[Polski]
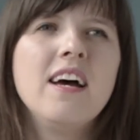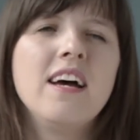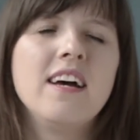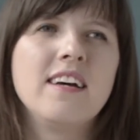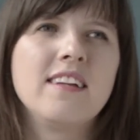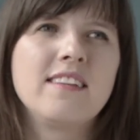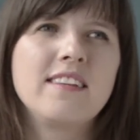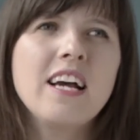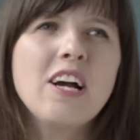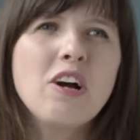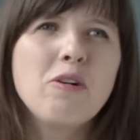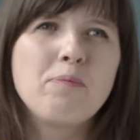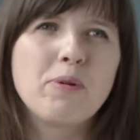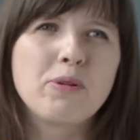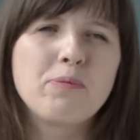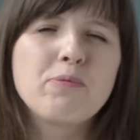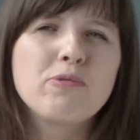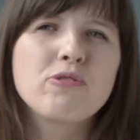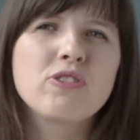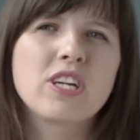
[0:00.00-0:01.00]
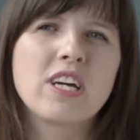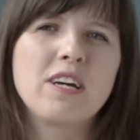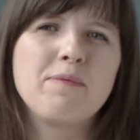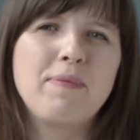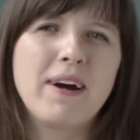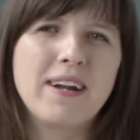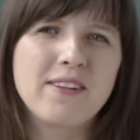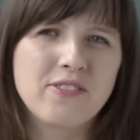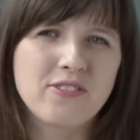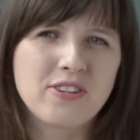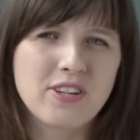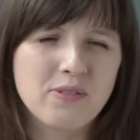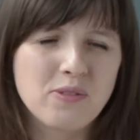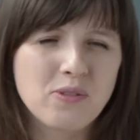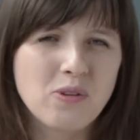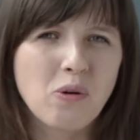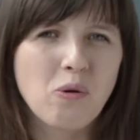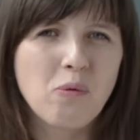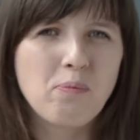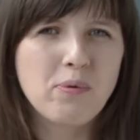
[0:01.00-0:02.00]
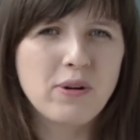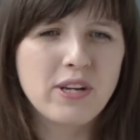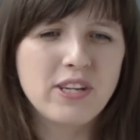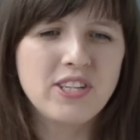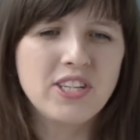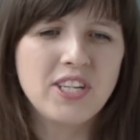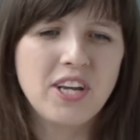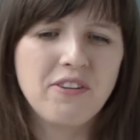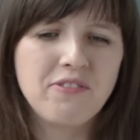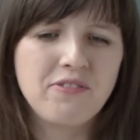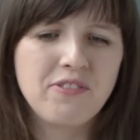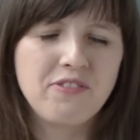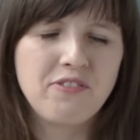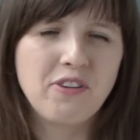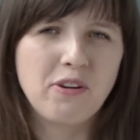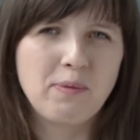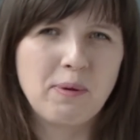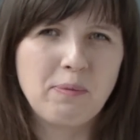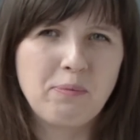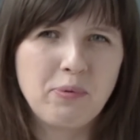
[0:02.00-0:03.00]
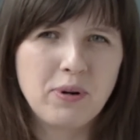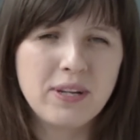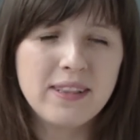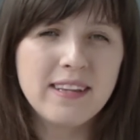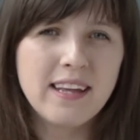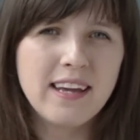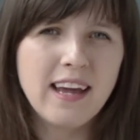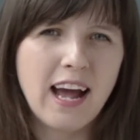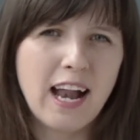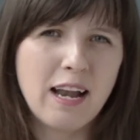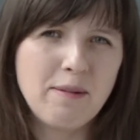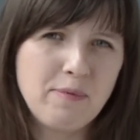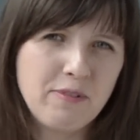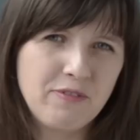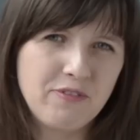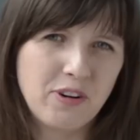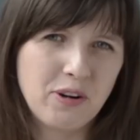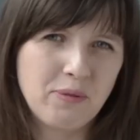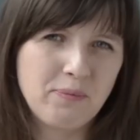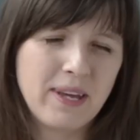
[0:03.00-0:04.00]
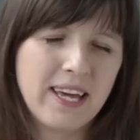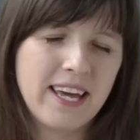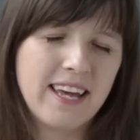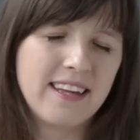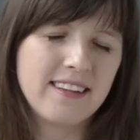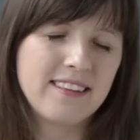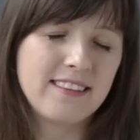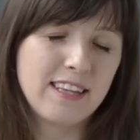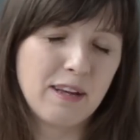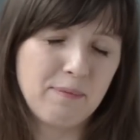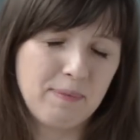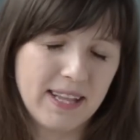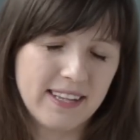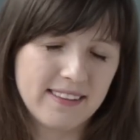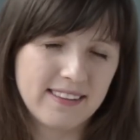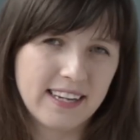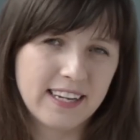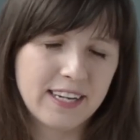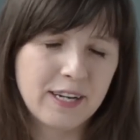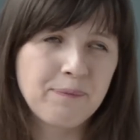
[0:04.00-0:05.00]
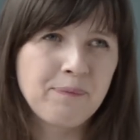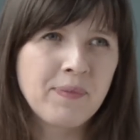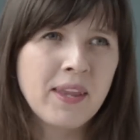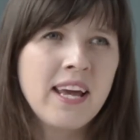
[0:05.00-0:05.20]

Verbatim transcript: E, taką podpuszczkę bardzo często kupuje się w formie płynnej albo w formie tabletek.